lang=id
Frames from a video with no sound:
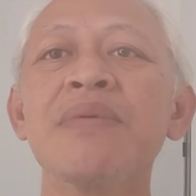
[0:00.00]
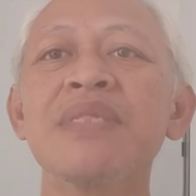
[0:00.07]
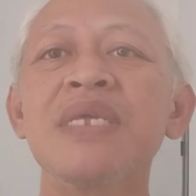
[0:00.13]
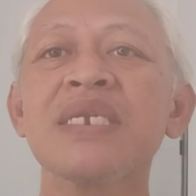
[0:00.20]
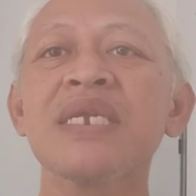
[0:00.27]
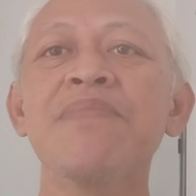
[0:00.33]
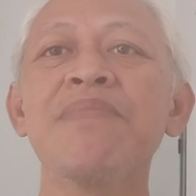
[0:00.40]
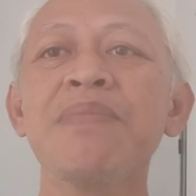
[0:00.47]

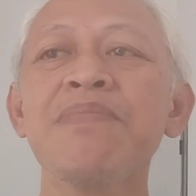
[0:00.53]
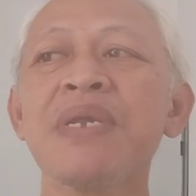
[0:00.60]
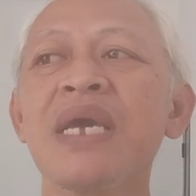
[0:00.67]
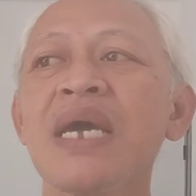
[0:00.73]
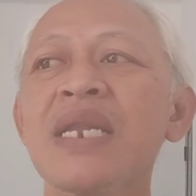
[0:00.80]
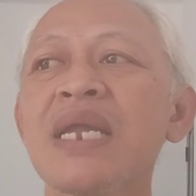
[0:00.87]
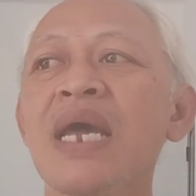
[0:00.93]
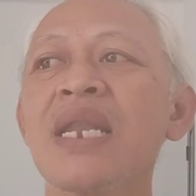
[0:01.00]
tidak
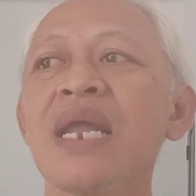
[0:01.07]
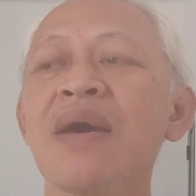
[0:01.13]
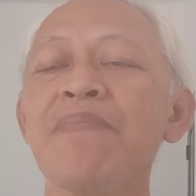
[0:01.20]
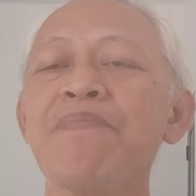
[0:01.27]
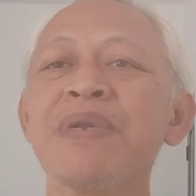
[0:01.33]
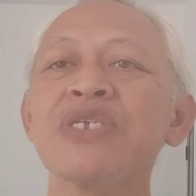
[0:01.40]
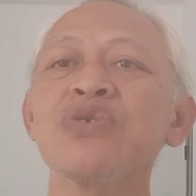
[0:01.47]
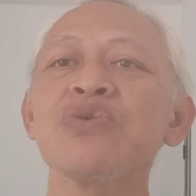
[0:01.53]
memberikan
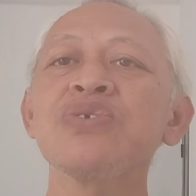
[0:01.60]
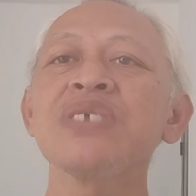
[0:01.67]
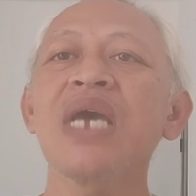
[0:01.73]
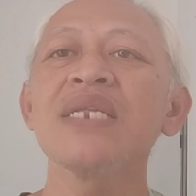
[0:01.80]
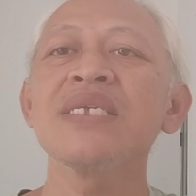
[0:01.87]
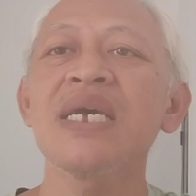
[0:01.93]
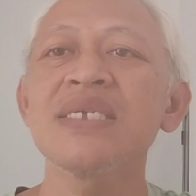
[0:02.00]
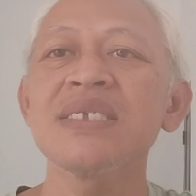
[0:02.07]
anak
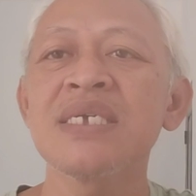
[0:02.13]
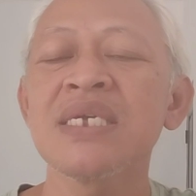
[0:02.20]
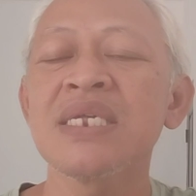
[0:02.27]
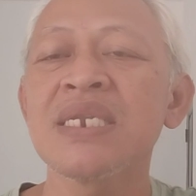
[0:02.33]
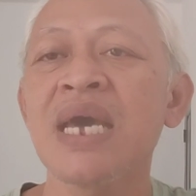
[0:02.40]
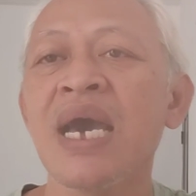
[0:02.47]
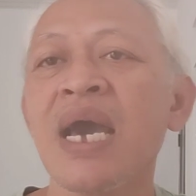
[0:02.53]
bersosialisasi.